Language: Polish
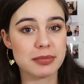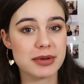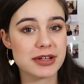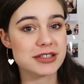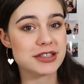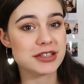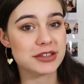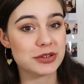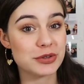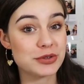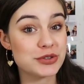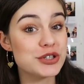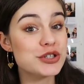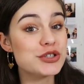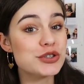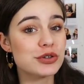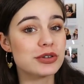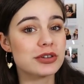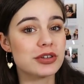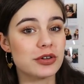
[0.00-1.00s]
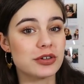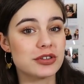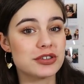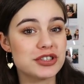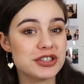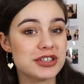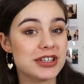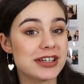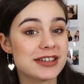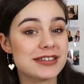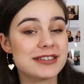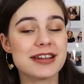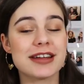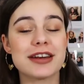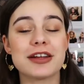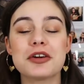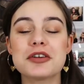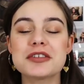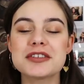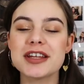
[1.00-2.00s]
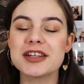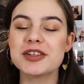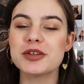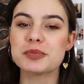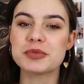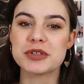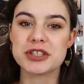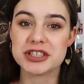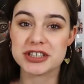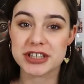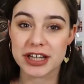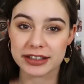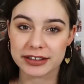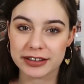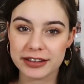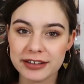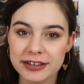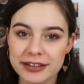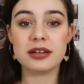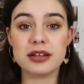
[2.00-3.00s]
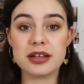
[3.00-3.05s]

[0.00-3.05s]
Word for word: Będzie to dziesiąty odcinek serii Ostatnio przeczytane.